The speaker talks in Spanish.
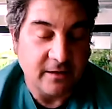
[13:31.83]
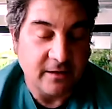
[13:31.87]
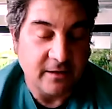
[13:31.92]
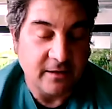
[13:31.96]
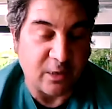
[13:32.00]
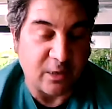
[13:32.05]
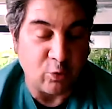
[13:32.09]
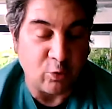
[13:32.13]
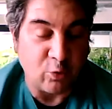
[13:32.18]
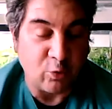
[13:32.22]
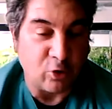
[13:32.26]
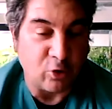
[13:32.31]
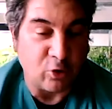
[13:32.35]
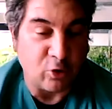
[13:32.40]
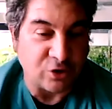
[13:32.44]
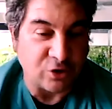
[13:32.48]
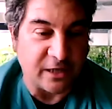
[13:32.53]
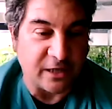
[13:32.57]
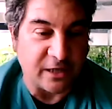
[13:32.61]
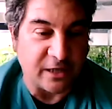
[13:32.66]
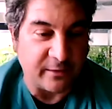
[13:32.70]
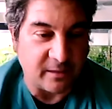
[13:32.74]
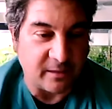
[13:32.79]
sacaron un
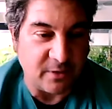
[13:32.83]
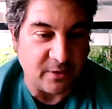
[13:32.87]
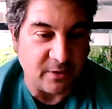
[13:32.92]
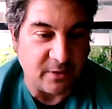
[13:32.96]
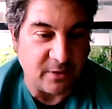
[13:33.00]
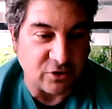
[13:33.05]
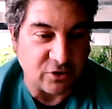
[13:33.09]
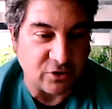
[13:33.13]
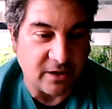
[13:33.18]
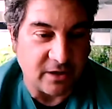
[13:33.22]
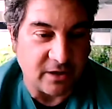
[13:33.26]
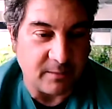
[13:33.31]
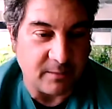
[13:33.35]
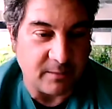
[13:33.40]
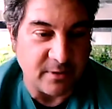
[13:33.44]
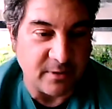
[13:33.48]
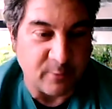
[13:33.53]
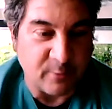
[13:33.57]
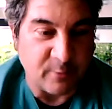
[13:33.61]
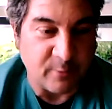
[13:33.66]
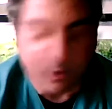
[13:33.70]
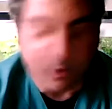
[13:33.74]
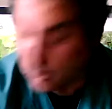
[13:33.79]
glosario de términos
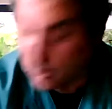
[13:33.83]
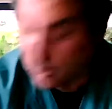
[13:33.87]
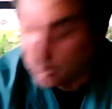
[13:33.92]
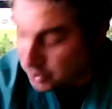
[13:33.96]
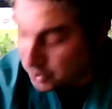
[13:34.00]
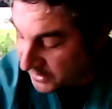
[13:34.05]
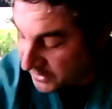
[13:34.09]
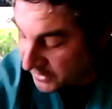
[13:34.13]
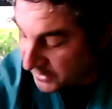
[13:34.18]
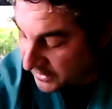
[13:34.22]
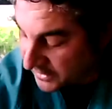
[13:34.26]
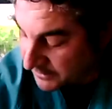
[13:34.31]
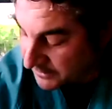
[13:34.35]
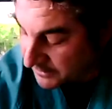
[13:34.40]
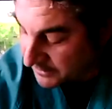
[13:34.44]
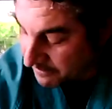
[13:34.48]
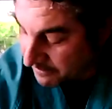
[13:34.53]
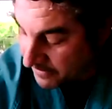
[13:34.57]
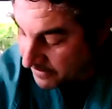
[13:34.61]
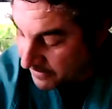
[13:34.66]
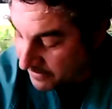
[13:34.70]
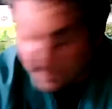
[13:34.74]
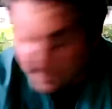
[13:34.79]
epidemiológicos sobre